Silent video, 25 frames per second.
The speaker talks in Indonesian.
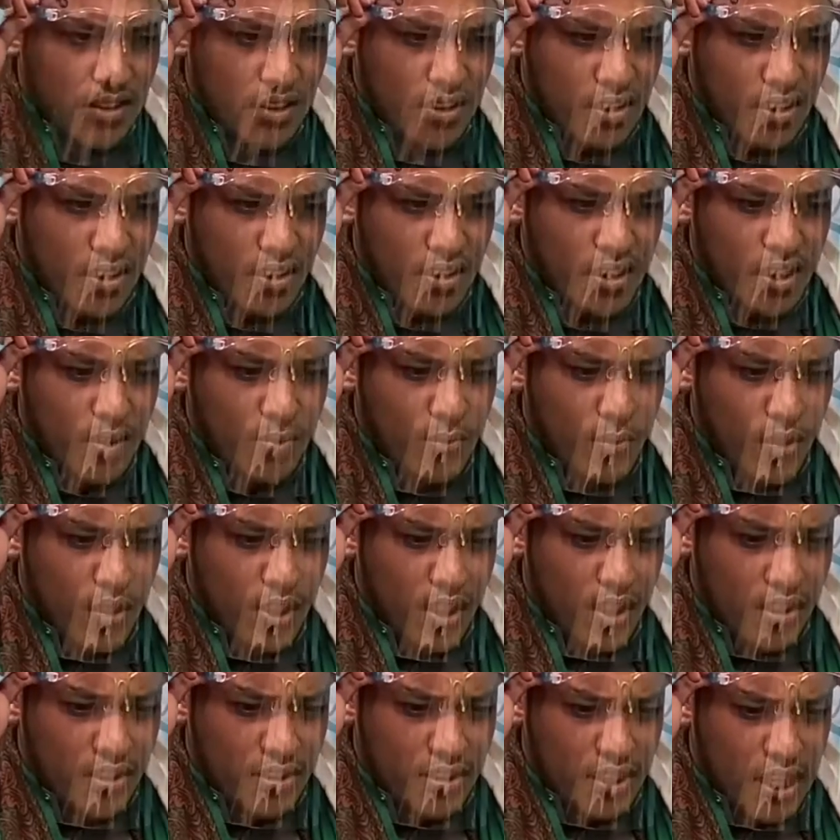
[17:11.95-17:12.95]
Kita ini
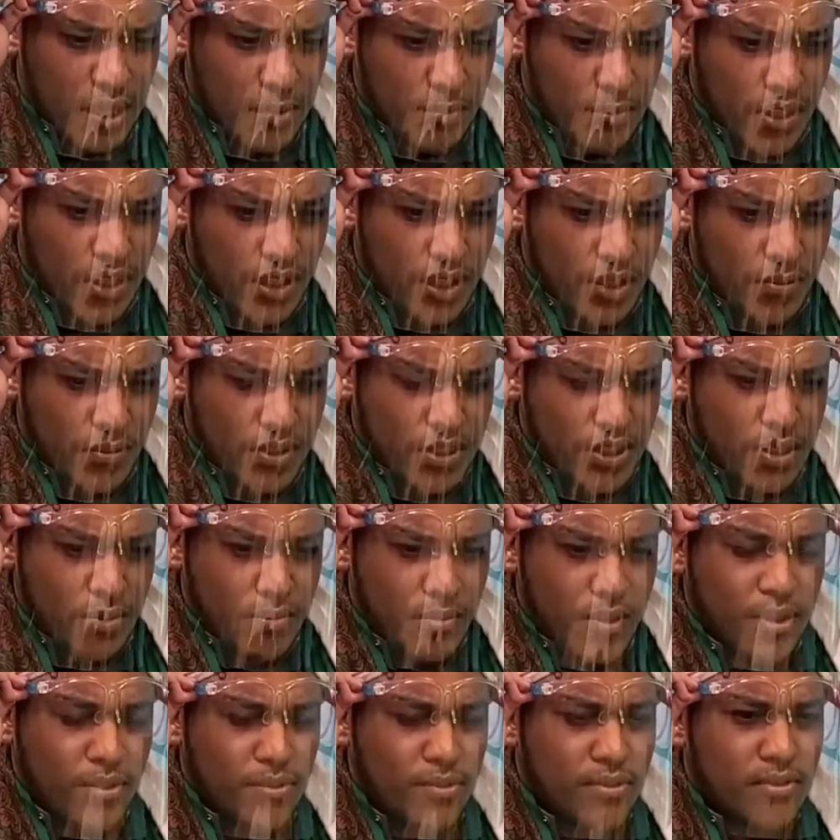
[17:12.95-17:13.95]
mungkin selama ini masih
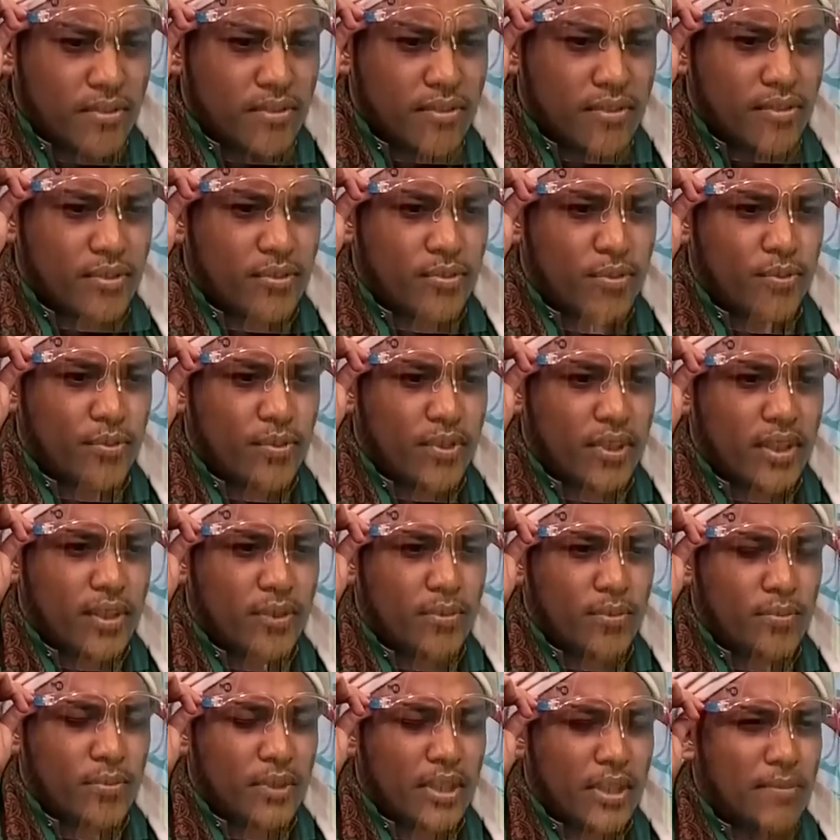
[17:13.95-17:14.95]
bingung syukur hmm. itu
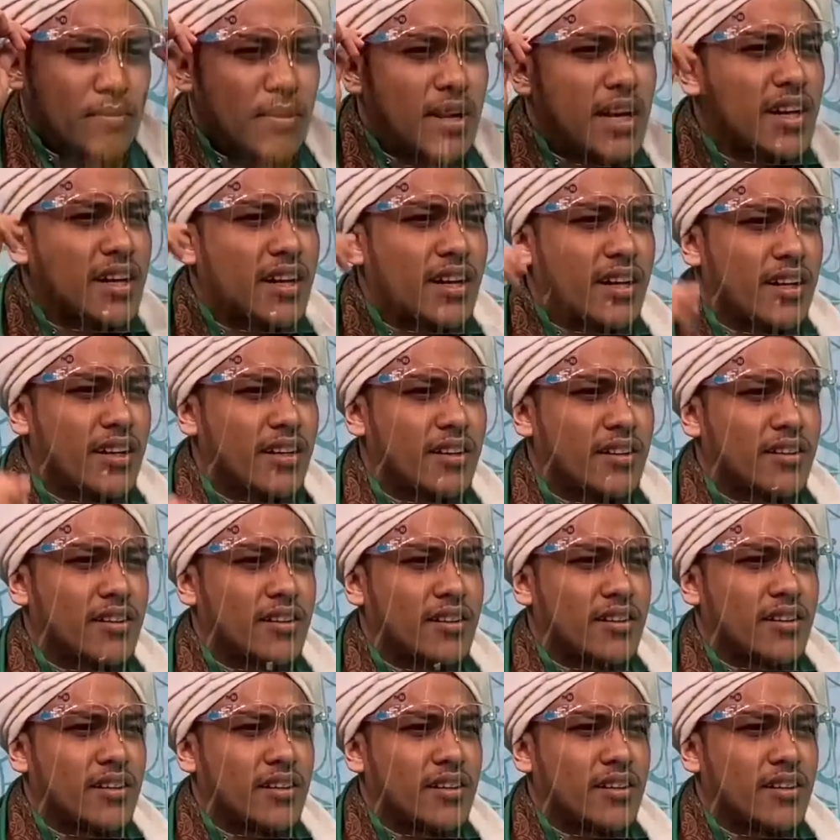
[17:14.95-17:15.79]
bagaimana ya? Iya.